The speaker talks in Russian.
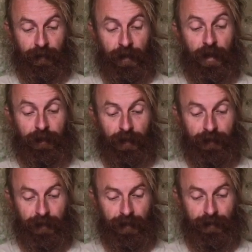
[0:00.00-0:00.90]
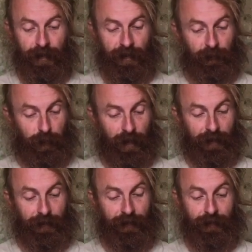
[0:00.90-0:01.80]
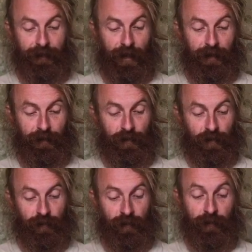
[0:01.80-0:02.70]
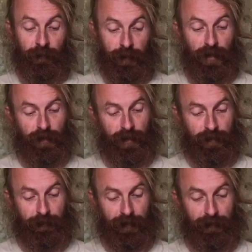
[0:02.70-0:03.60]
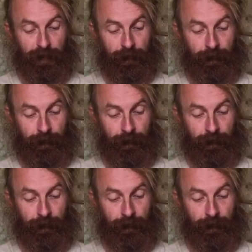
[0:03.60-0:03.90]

А какие деньги брали Илья Ильич, мне неизвестно».